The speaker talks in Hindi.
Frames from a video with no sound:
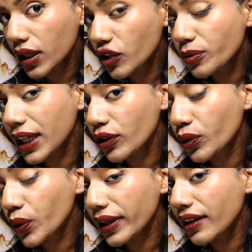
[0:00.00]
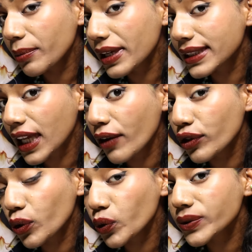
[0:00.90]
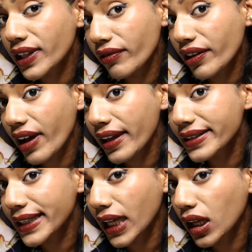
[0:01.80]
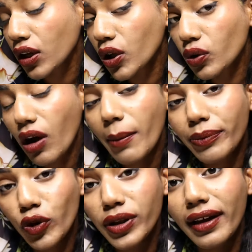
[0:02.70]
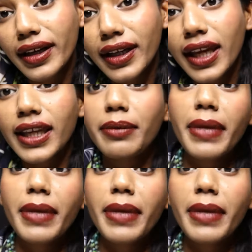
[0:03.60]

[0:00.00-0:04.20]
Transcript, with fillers: ये जो मेरी दोनों ईयर पियर्सिंग है वो दोनों सिल्वर वायर से हैं तो आपको ध्यान रखना है